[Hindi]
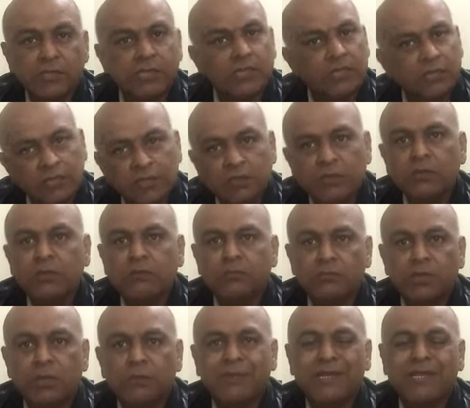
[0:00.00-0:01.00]
मैंने
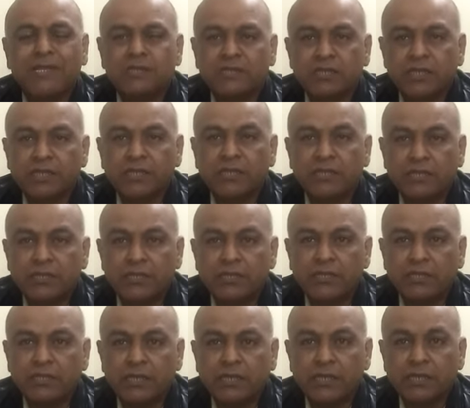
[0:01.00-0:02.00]
मामला तय करके
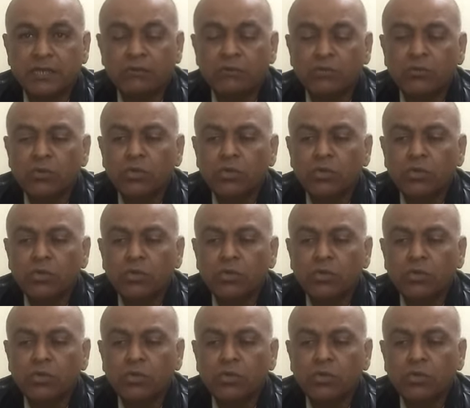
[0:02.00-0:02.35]
निकल आया हूँ